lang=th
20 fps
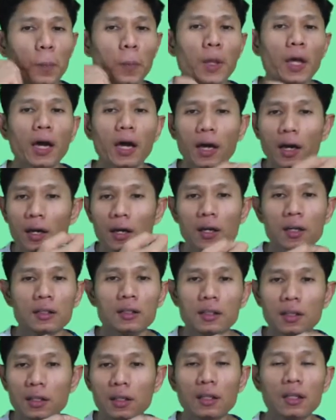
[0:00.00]
นะ
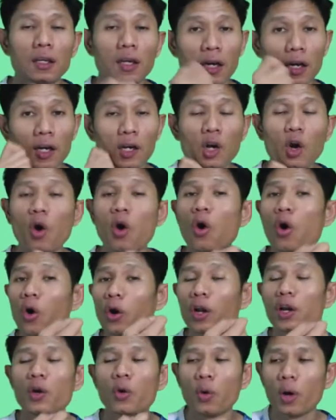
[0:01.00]
ที่โก
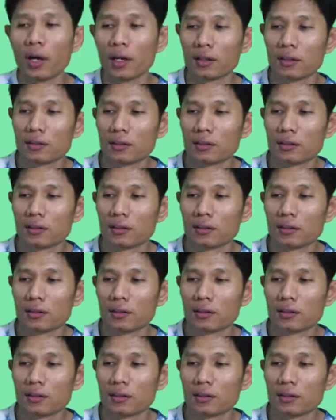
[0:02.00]
นหนวด